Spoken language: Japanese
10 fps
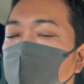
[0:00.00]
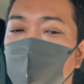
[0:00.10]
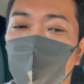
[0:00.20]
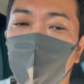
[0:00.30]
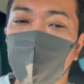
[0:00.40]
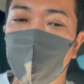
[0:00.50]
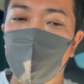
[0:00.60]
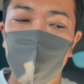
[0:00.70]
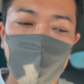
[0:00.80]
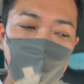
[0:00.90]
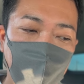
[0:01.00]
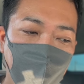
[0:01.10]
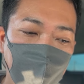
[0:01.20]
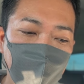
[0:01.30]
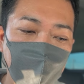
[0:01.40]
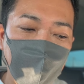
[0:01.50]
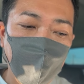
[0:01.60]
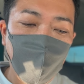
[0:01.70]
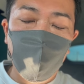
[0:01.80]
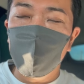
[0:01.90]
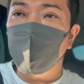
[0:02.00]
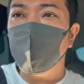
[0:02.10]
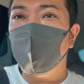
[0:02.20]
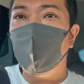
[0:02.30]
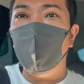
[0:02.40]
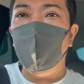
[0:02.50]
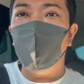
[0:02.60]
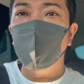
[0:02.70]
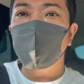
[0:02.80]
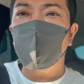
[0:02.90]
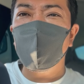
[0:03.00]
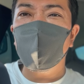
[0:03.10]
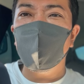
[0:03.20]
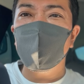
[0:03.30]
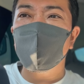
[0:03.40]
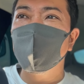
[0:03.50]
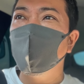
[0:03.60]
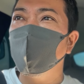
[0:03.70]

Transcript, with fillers: しようと思って放置してたら、もうさんかげつぐ